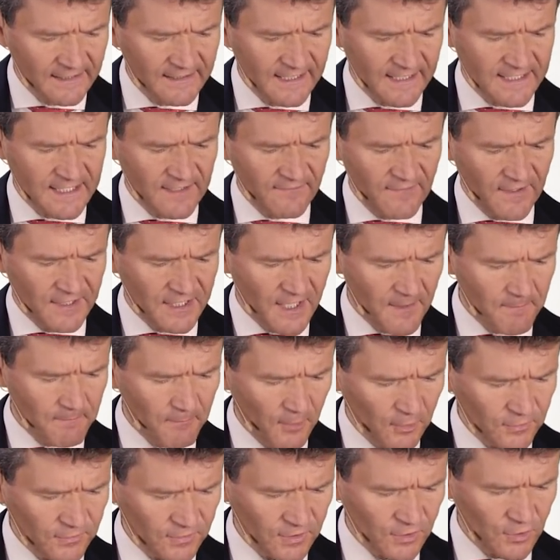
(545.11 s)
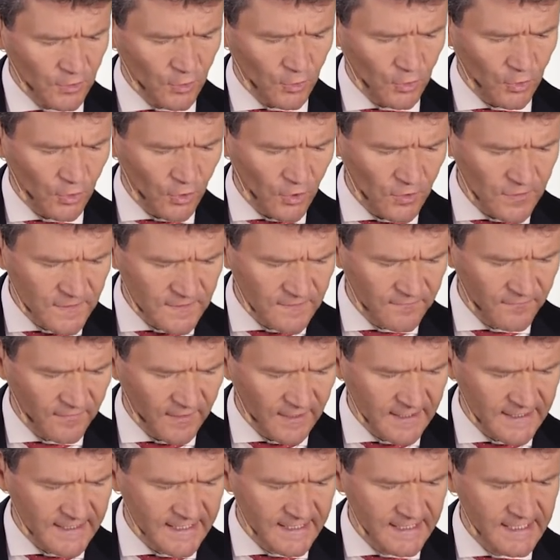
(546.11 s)
dass sie weder Motten noch Rost
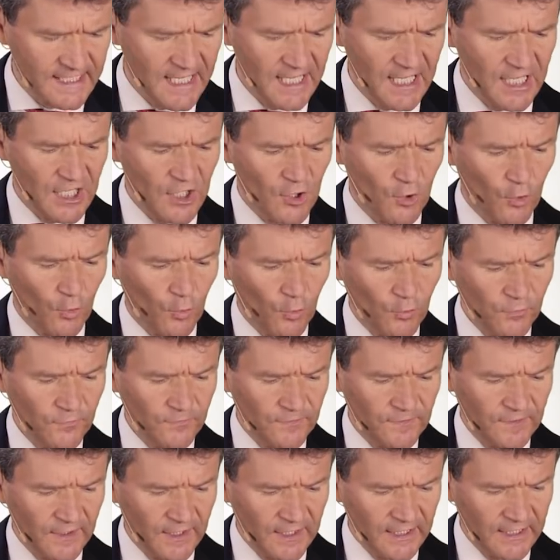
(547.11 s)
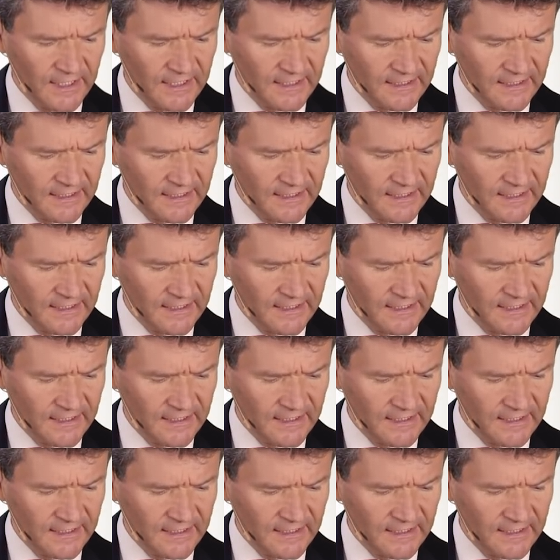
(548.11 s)
fressen und